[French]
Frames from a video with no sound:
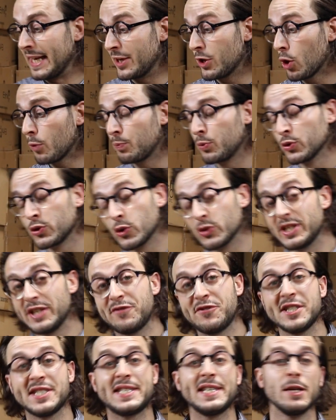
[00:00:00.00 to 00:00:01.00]
D'ailleurs plutôt
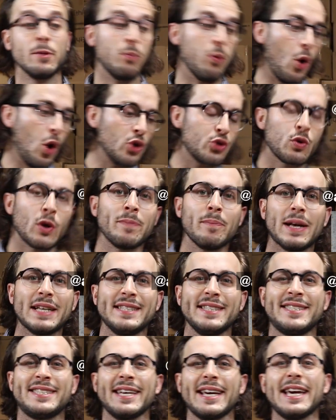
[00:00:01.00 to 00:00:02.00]
difficile pour Antoine
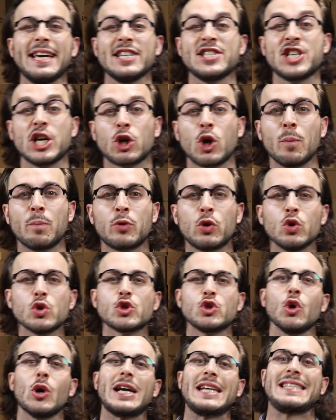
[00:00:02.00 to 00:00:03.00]
Baldisseri et Jacob
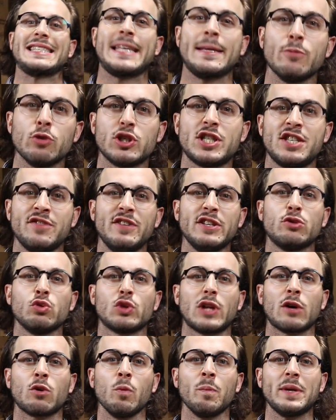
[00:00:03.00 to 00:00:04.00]
Klaus de rester motivés
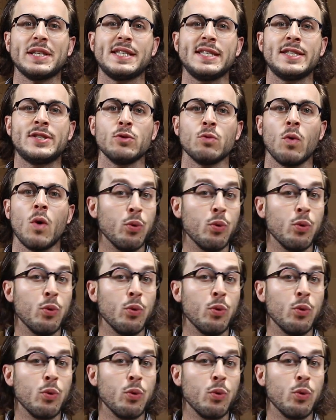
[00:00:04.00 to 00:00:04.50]
toute la compétition.